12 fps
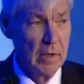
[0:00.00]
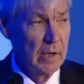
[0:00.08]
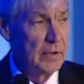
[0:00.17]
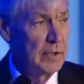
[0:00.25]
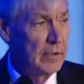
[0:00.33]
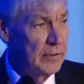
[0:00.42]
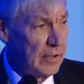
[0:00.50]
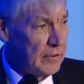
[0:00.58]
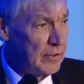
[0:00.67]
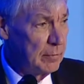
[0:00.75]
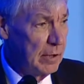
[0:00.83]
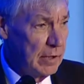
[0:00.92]
Als ich das
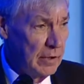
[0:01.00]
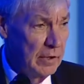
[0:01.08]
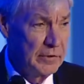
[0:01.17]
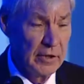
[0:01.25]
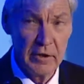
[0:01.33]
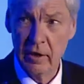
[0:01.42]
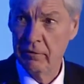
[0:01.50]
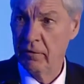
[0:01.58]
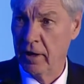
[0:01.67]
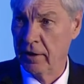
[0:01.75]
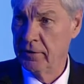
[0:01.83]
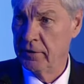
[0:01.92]
erste Mal in den
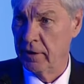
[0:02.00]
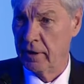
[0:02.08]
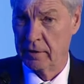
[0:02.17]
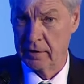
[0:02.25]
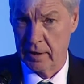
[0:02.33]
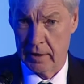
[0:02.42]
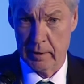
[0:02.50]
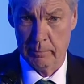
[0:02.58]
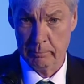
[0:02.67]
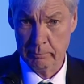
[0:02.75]
ZDF-Fernsehrat kam,